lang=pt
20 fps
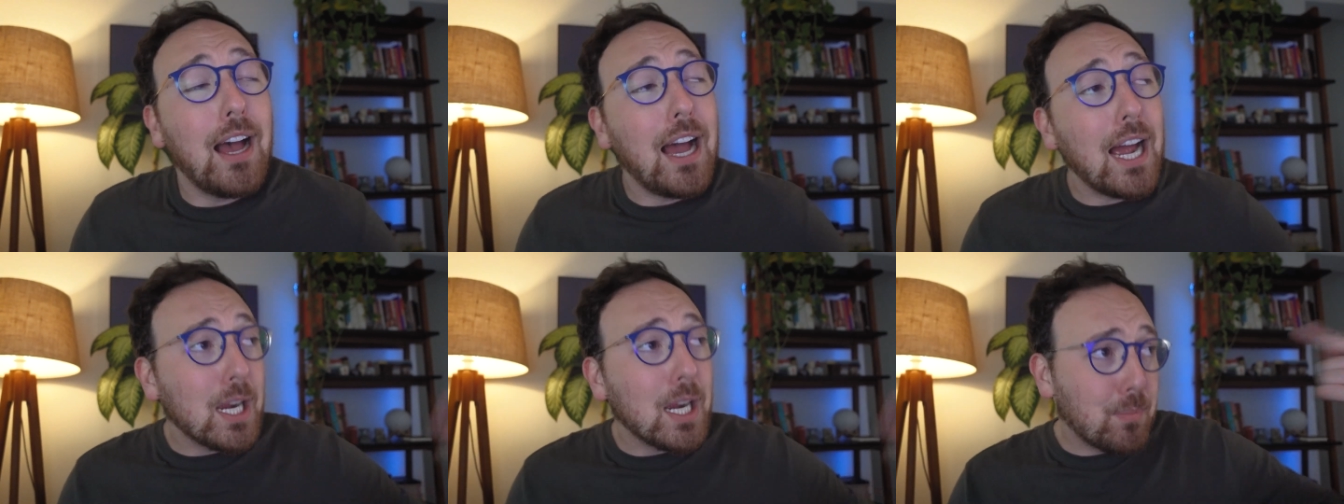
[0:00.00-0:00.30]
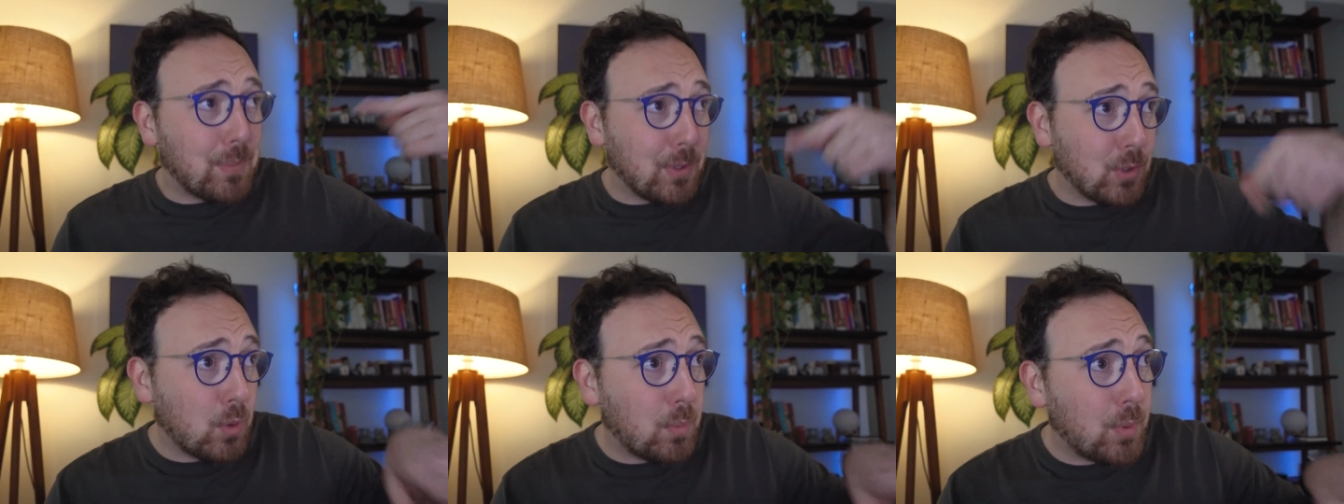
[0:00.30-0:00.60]
Aí
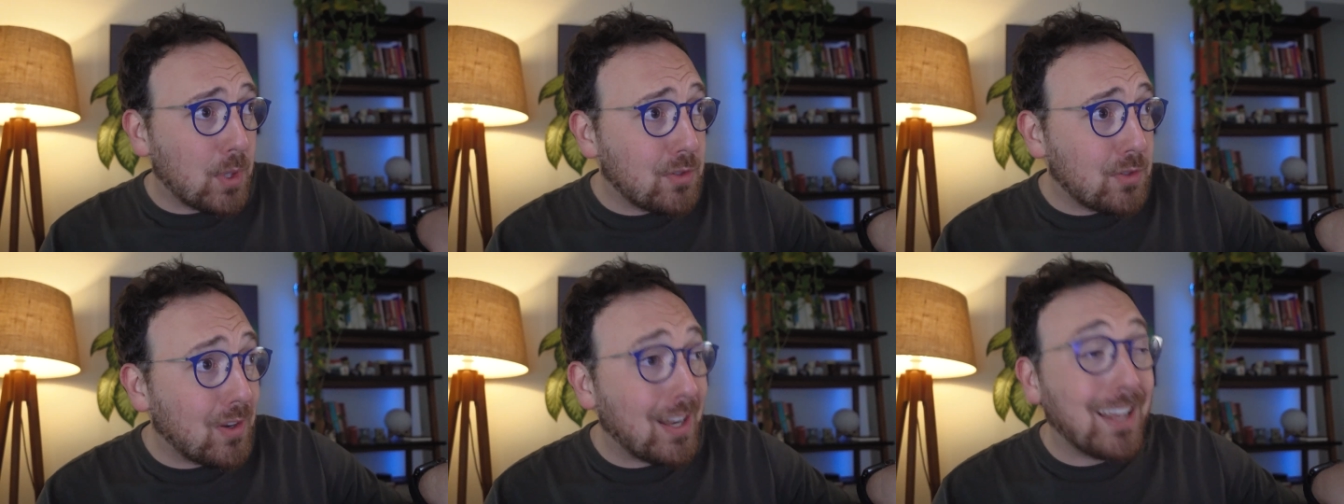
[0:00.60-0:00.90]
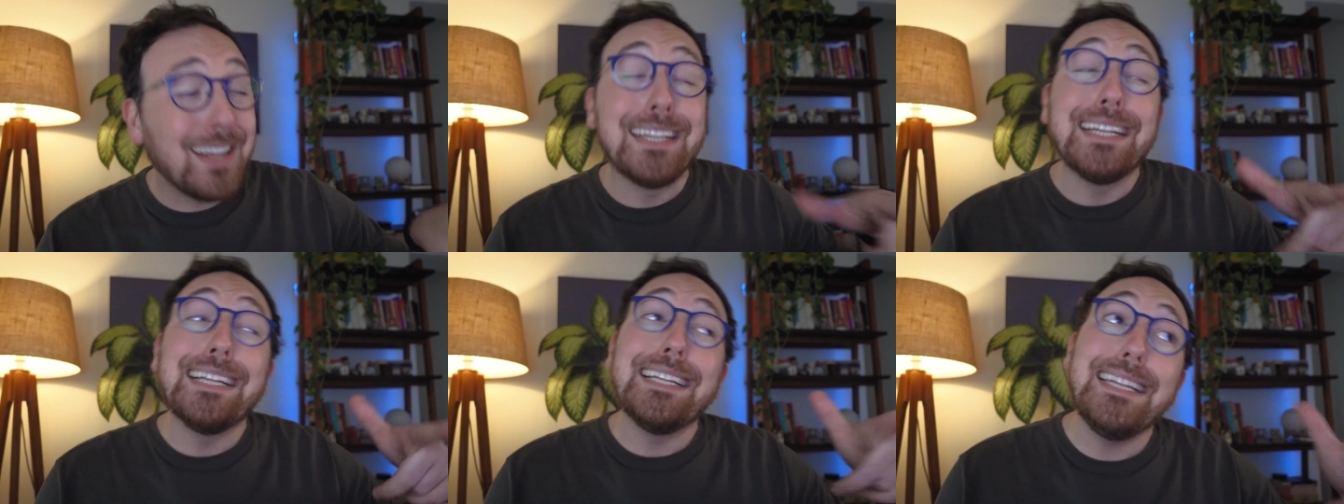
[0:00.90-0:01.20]
a pessoa pode
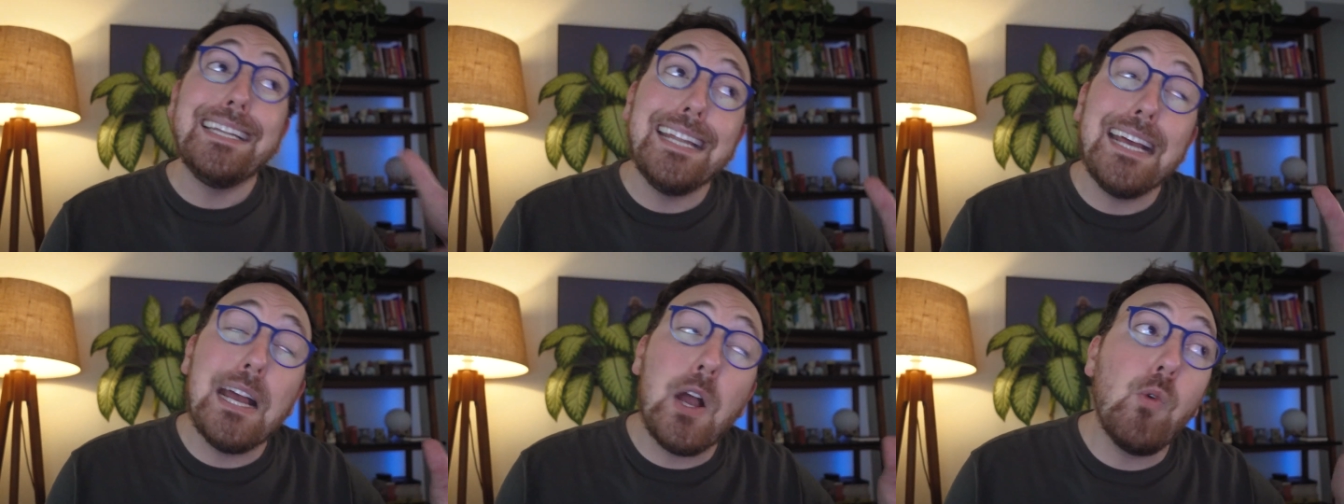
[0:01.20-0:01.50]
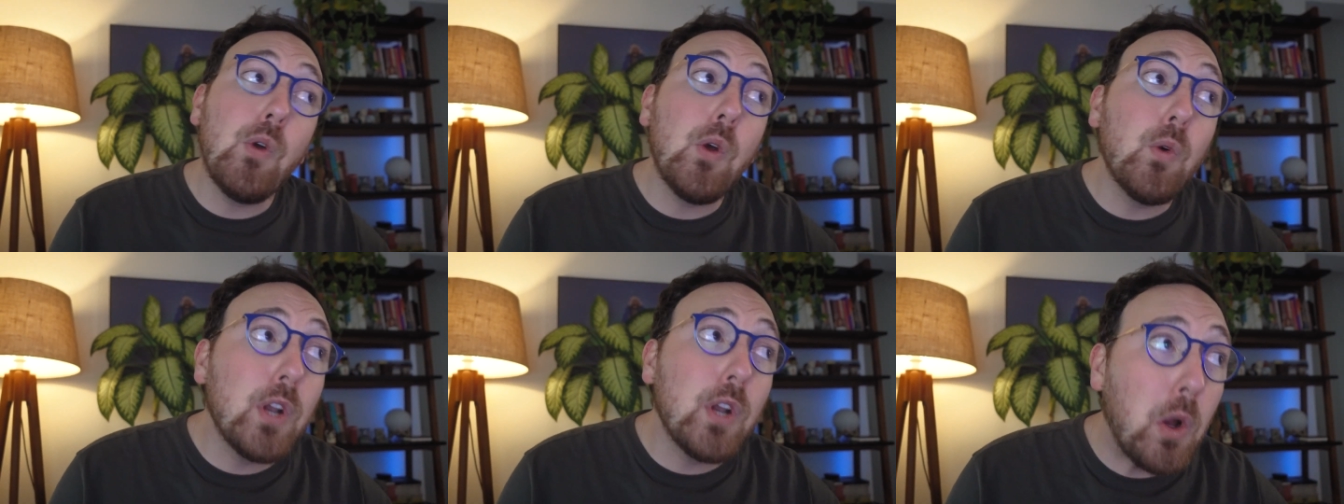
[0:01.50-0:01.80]
falar:
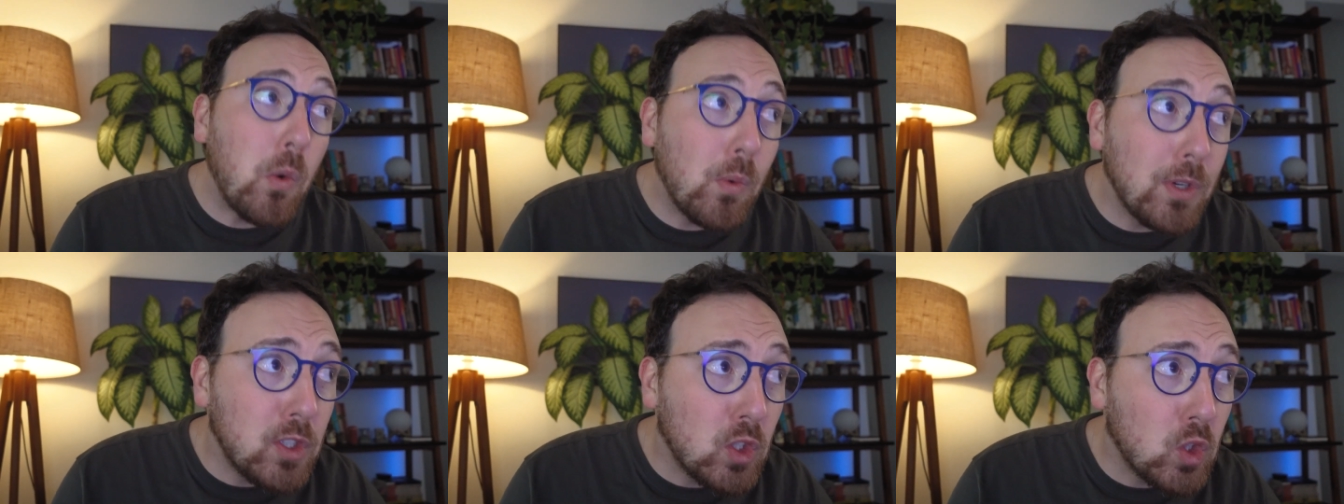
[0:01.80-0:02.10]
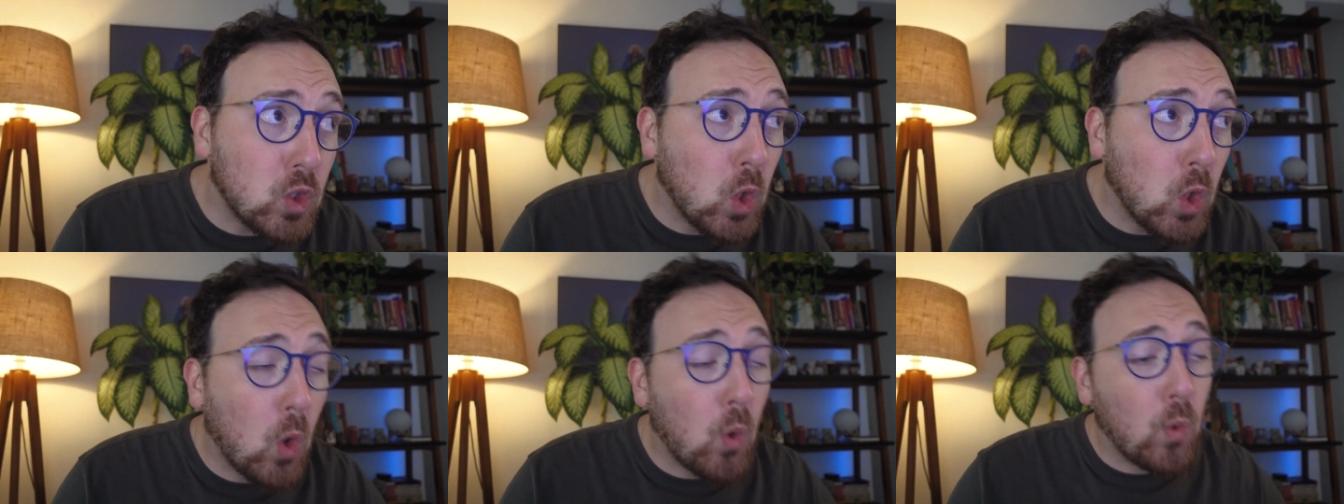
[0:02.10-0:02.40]
não, eu não
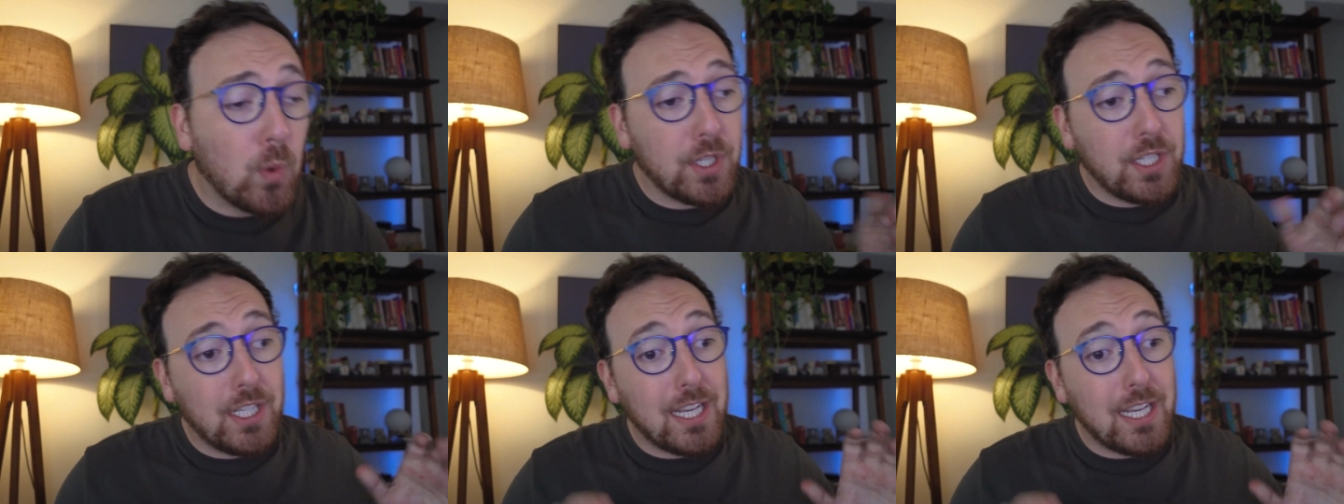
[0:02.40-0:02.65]
estou.